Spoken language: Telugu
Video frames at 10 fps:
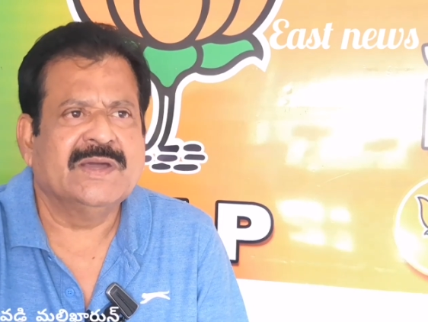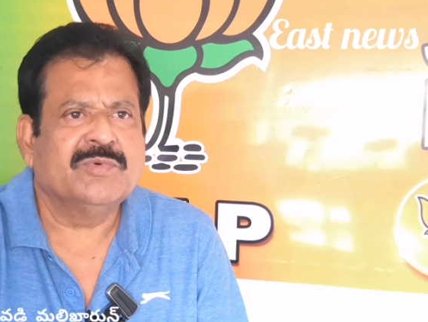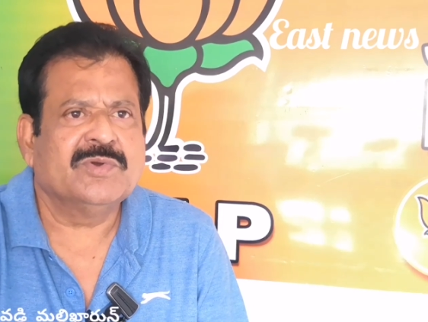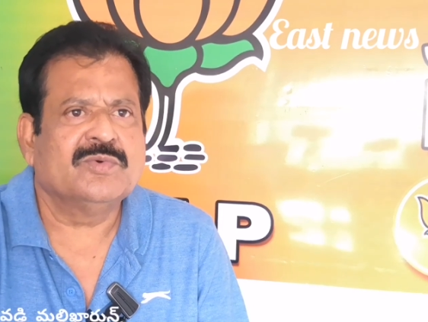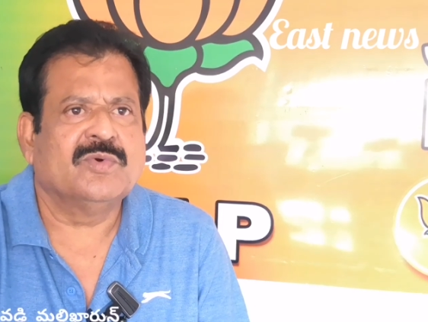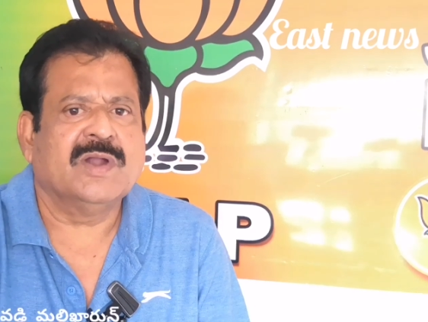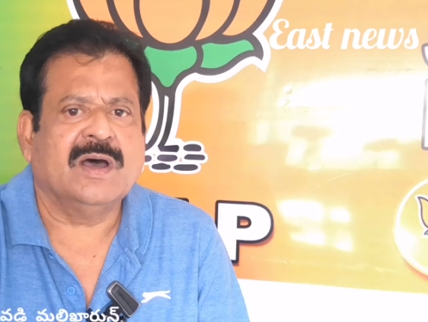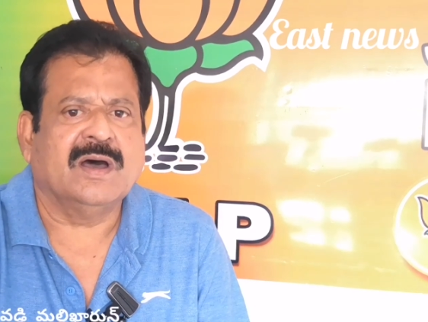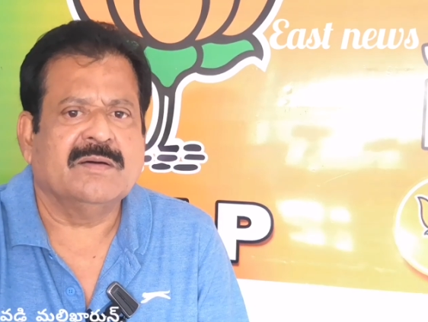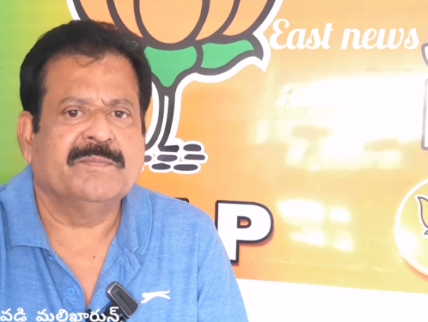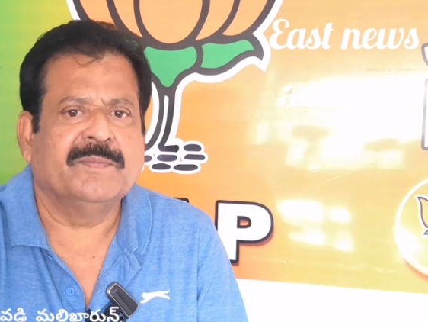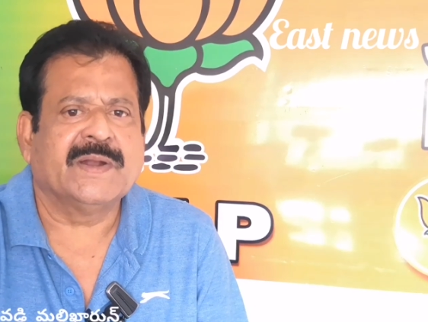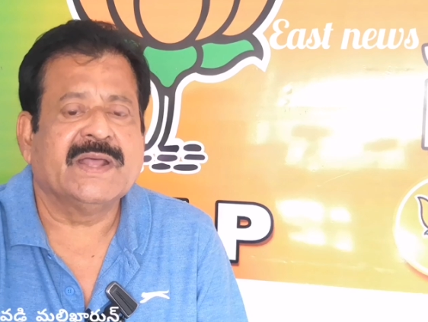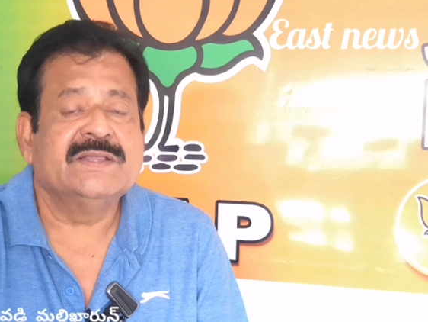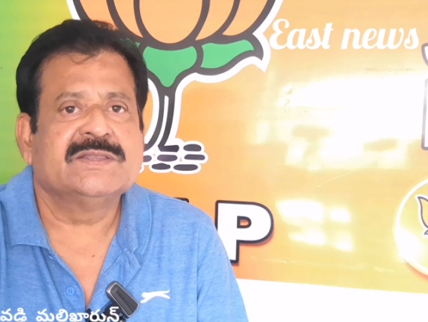ఎవరు కూడా
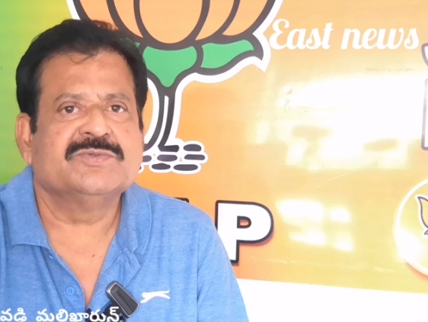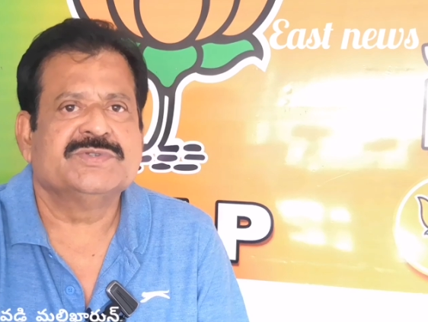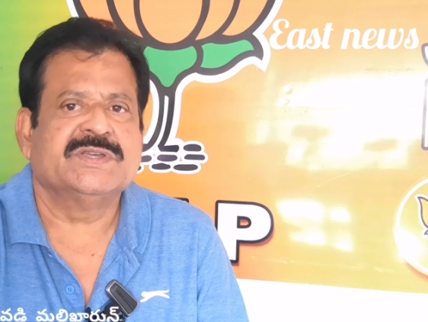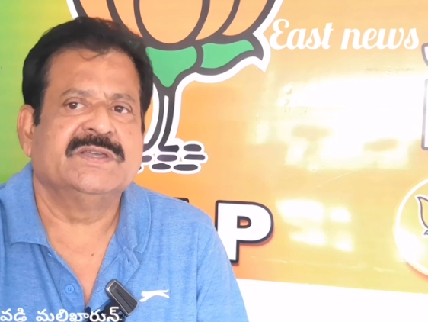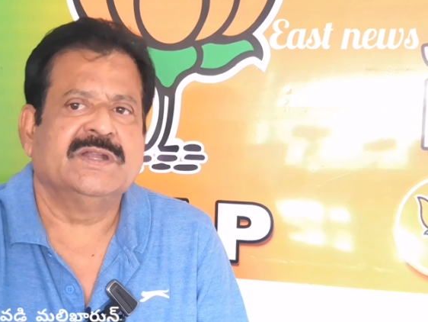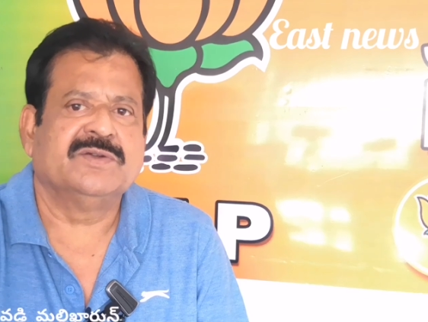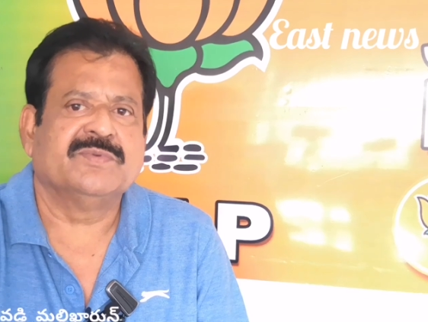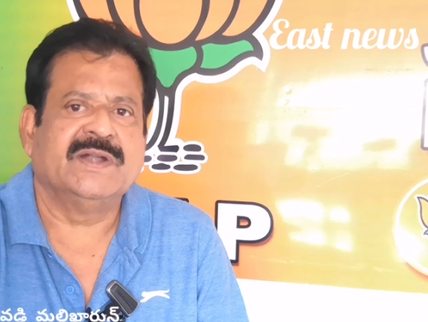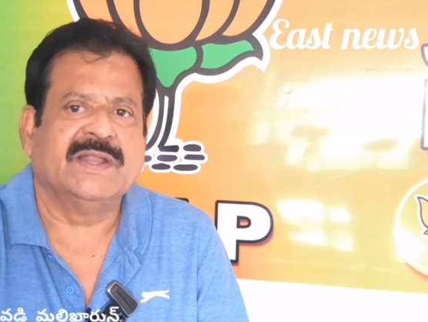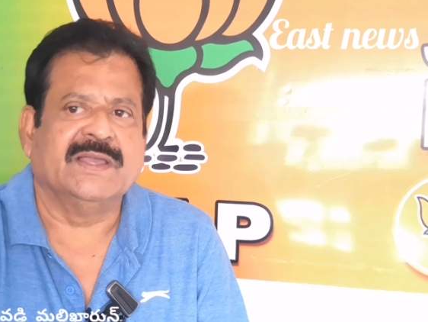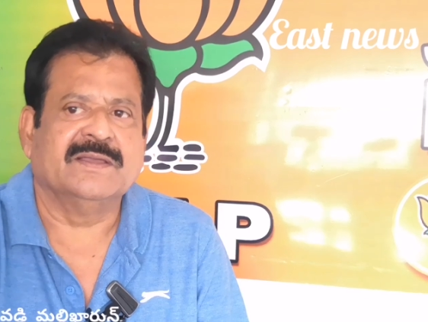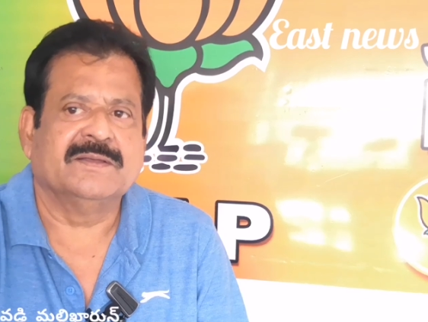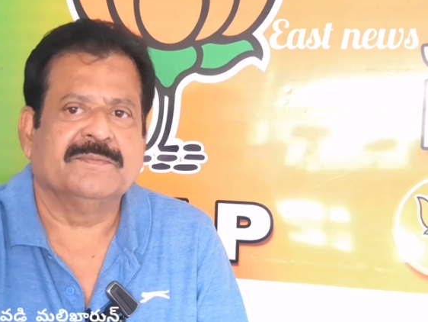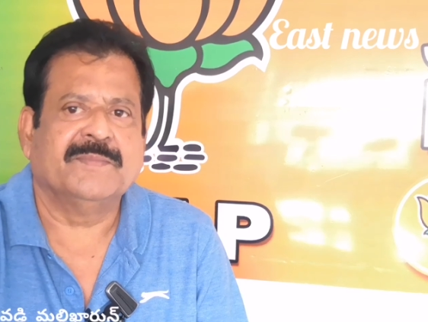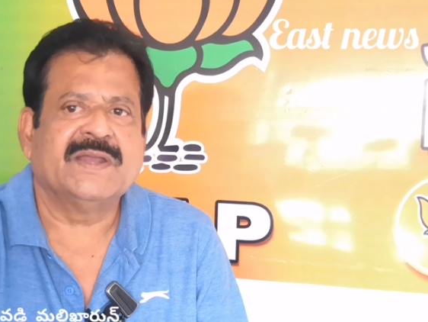ప్రయత్నం చేయనటువంటి
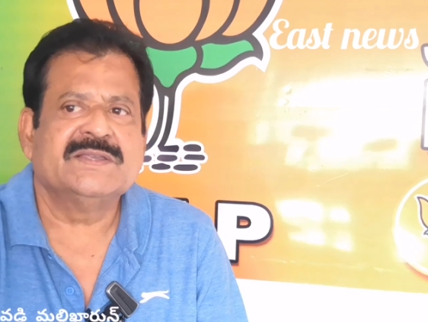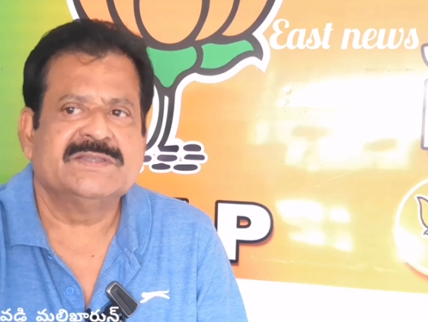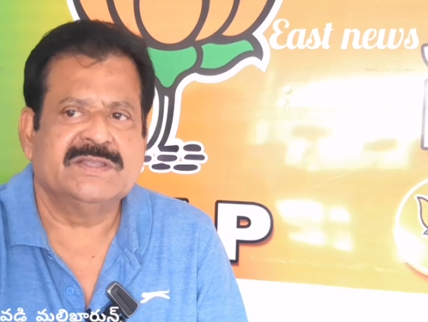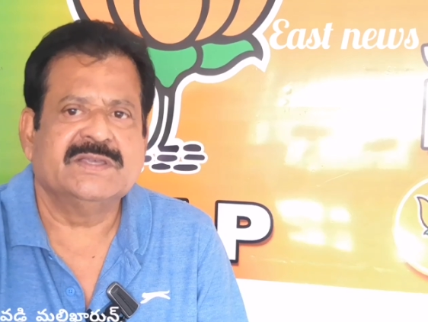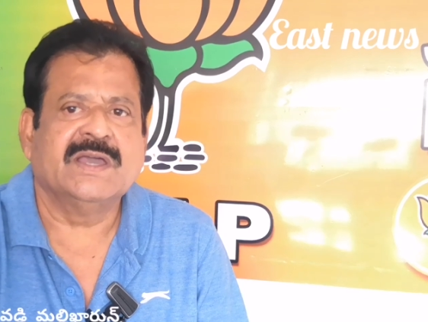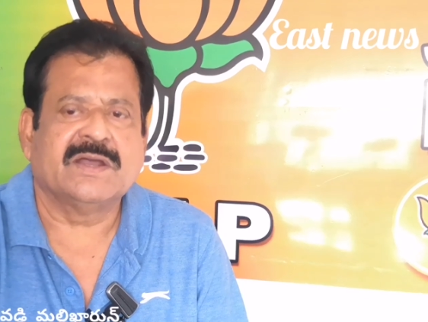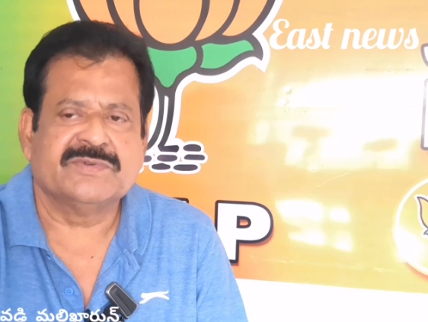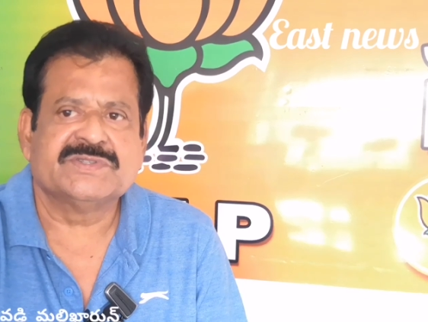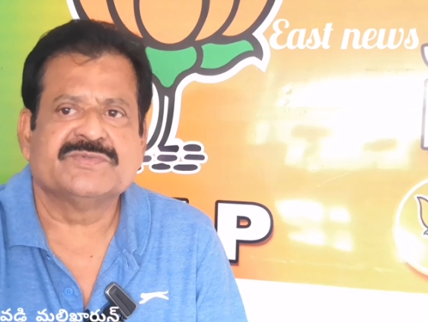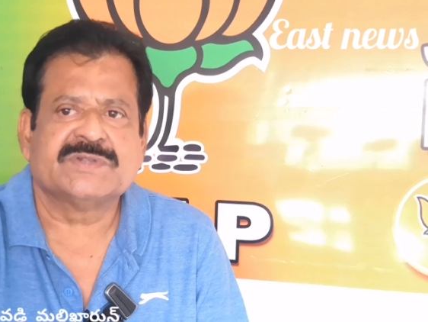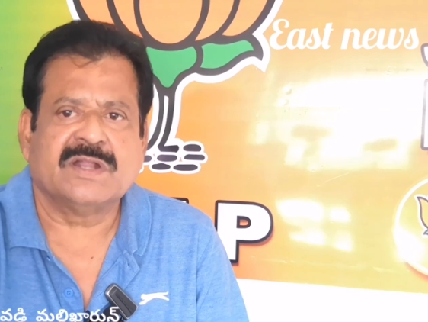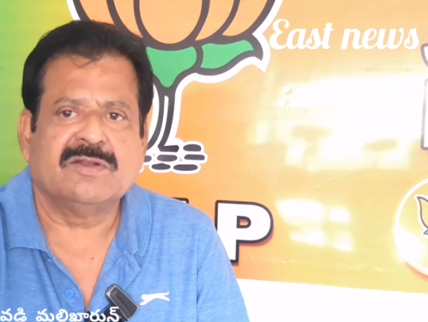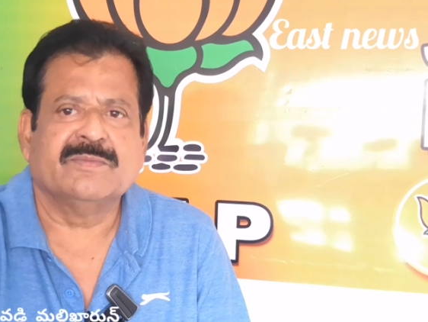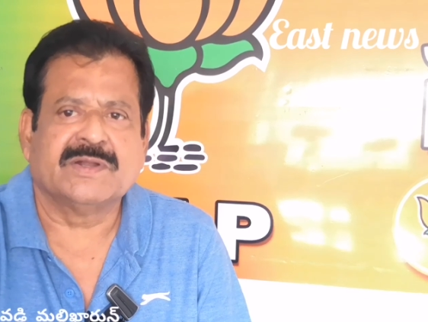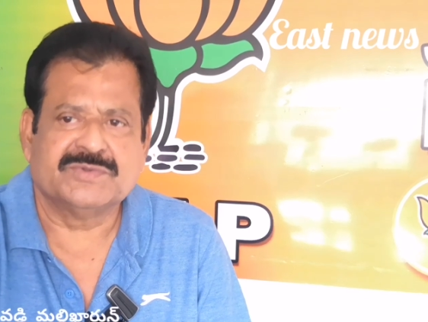పరిస్థితి అరవై
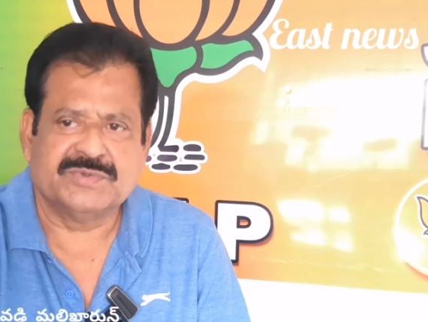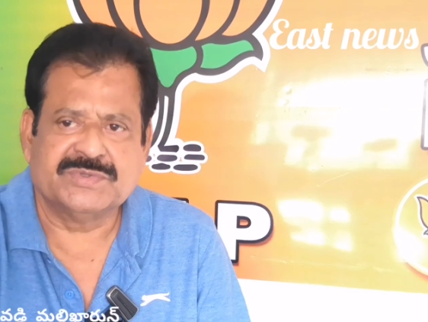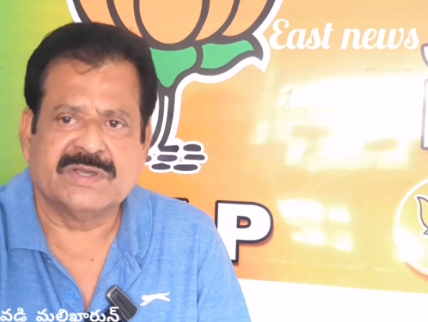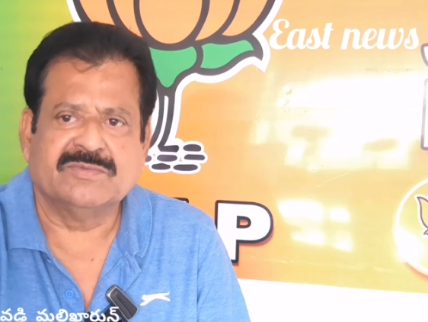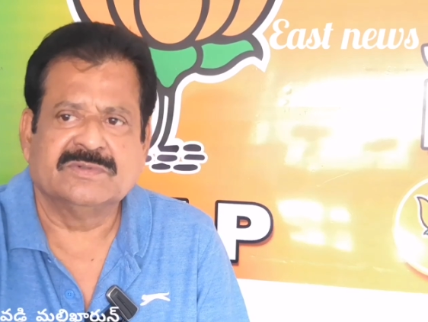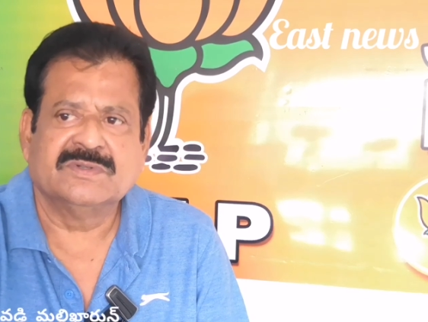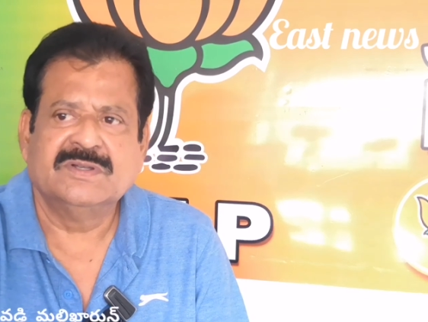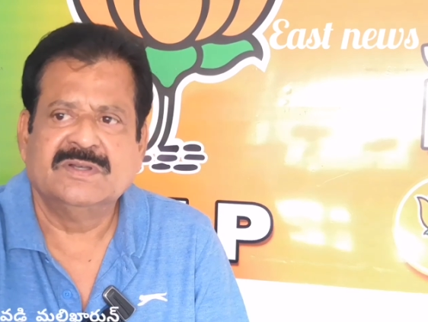సంవత్సరాల్లో మనం చూసాము